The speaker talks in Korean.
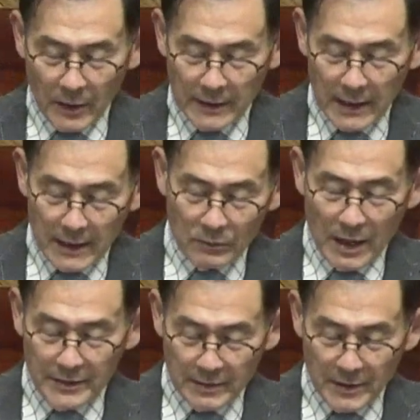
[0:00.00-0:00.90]
해달라고
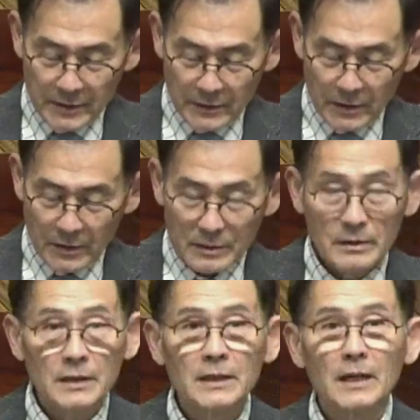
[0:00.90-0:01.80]
하시면서
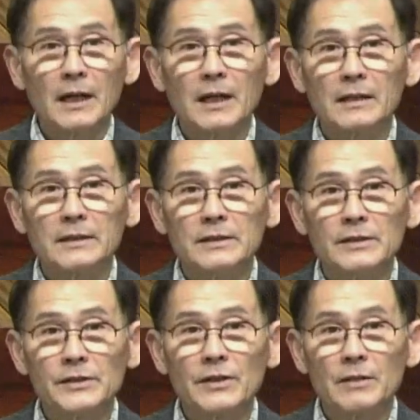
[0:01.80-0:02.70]
아, 그
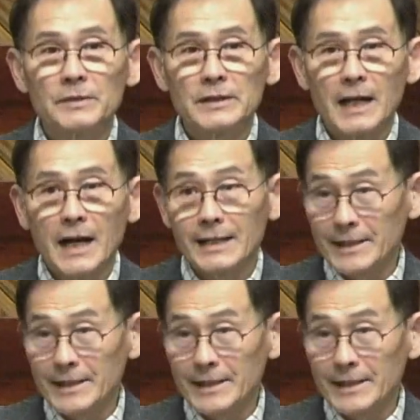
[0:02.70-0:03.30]
시험을 잘